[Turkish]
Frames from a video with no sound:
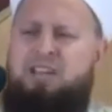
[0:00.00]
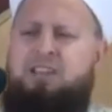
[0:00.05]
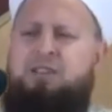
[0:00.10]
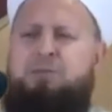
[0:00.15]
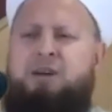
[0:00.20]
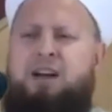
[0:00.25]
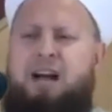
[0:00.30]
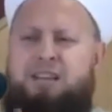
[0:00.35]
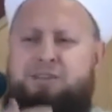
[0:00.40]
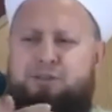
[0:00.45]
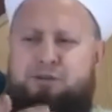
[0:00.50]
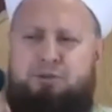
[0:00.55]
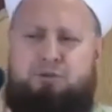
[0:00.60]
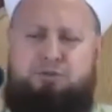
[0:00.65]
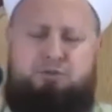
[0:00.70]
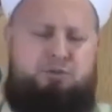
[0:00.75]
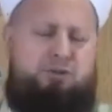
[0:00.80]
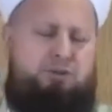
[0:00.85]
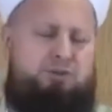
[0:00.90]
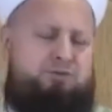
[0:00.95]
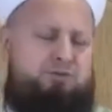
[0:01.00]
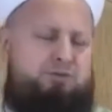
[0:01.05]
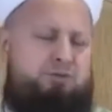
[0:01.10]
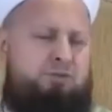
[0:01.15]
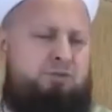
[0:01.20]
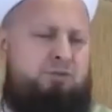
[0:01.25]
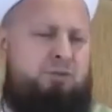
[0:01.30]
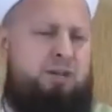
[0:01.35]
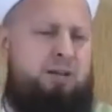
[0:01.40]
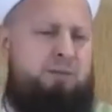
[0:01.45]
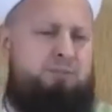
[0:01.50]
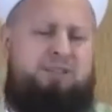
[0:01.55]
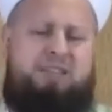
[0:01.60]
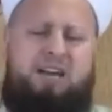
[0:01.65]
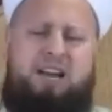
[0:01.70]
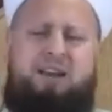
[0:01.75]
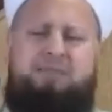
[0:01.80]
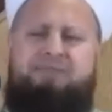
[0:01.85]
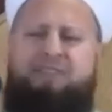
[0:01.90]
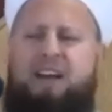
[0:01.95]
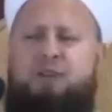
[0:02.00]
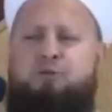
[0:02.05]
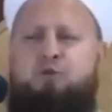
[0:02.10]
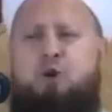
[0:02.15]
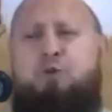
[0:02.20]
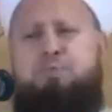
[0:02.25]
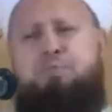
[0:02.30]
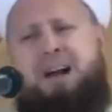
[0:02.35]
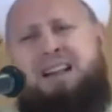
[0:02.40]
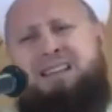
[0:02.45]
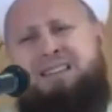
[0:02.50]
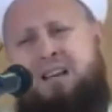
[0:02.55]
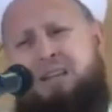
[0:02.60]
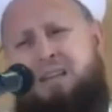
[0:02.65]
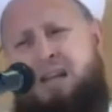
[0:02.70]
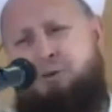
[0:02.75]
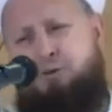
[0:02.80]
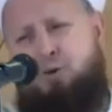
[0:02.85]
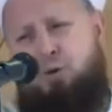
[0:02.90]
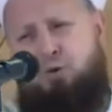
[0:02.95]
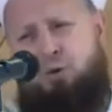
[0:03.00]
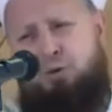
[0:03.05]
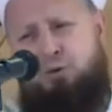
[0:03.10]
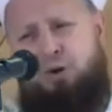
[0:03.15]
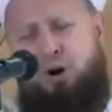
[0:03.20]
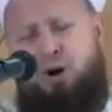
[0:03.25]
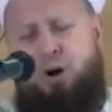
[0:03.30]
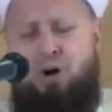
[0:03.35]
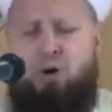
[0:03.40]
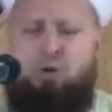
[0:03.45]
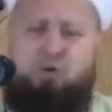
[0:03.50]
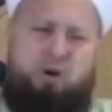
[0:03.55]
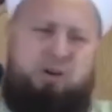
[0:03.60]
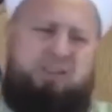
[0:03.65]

Kimi kandırıyorsunuz? Bir taraftan yok balinalar yok oluyor,